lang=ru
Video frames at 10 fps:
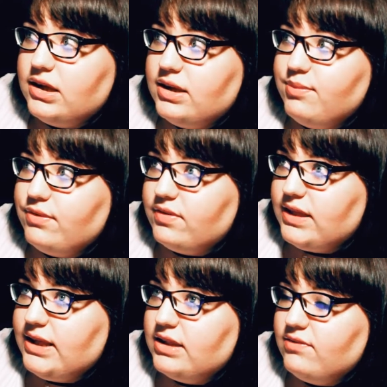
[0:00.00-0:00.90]
И
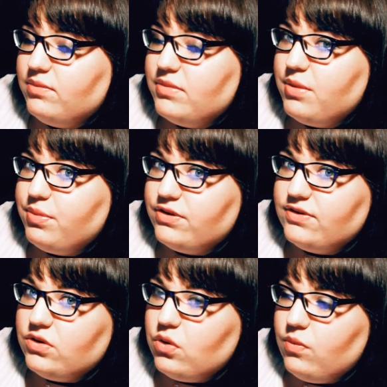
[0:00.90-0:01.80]
после этого меня
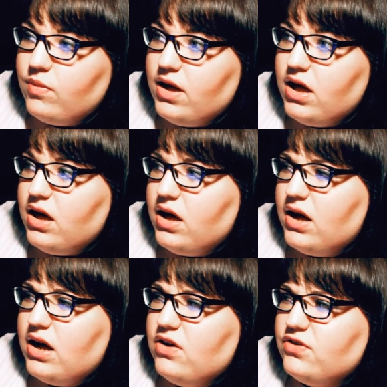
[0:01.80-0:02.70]
понесло.
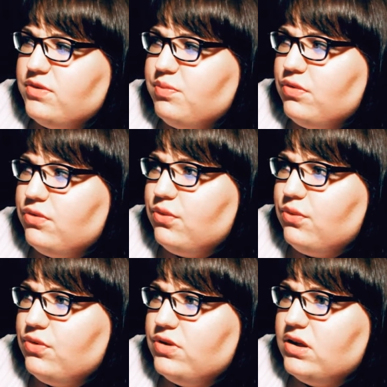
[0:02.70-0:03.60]
Каждые
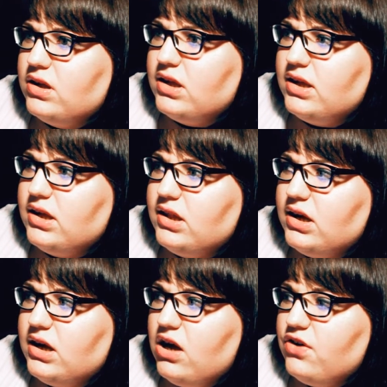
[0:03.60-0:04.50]
полгода
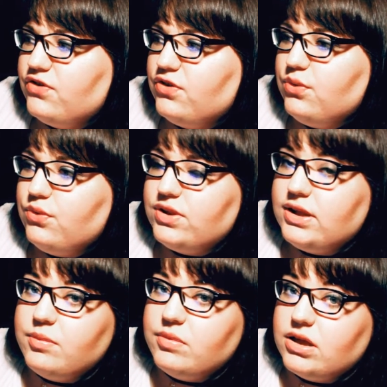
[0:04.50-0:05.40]
или каждый год
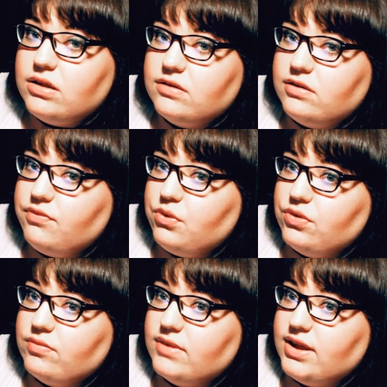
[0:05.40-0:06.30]
я меняла телефон.
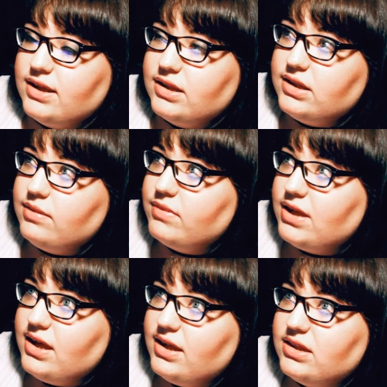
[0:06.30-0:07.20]
Для
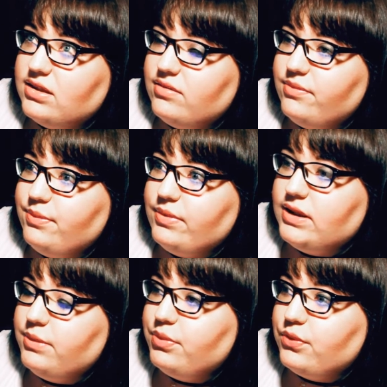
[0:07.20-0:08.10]
меня это
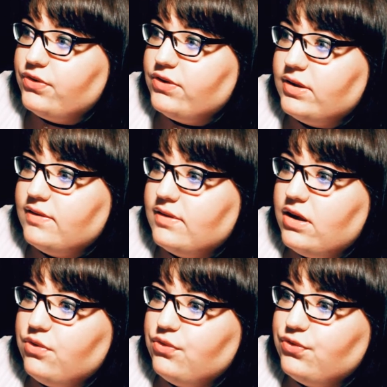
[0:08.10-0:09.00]
было просто, не
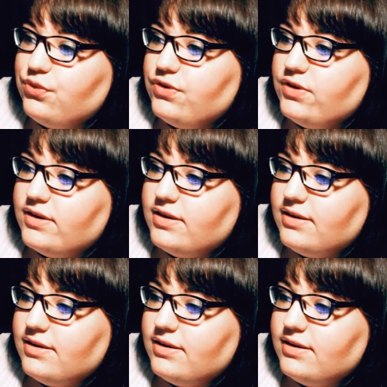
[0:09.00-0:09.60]
знаю, что-то